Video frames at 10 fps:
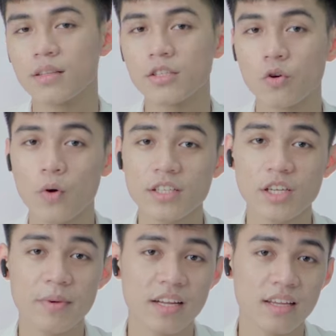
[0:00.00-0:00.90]
Tần số quét
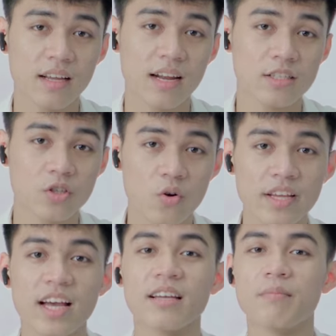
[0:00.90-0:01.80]
trên màn hình là số
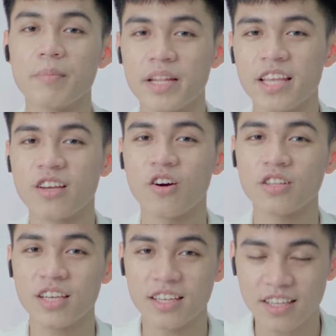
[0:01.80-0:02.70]
hình ảnh mà màn hình có
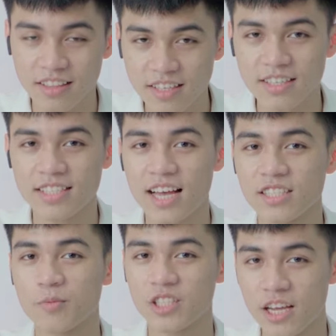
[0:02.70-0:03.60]
thể hiển thị ra
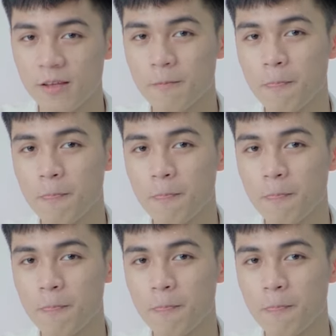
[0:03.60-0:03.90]
trong một giây.